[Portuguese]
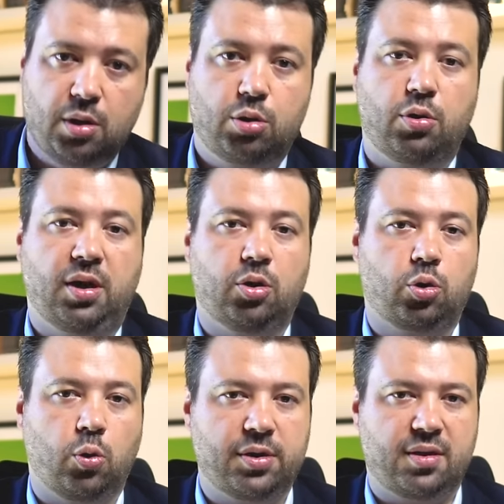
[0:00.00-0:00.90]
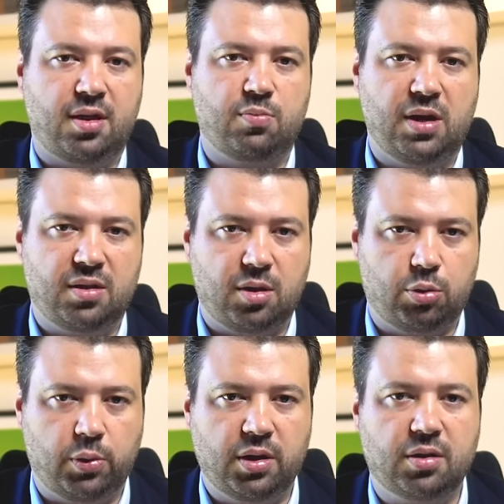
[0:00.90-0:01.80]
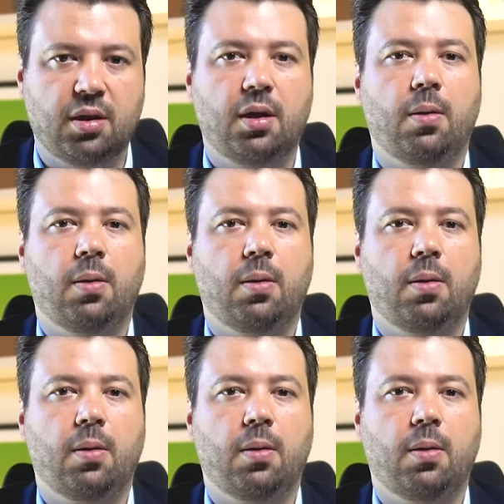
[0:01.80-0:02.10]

Só que todas as minhas ações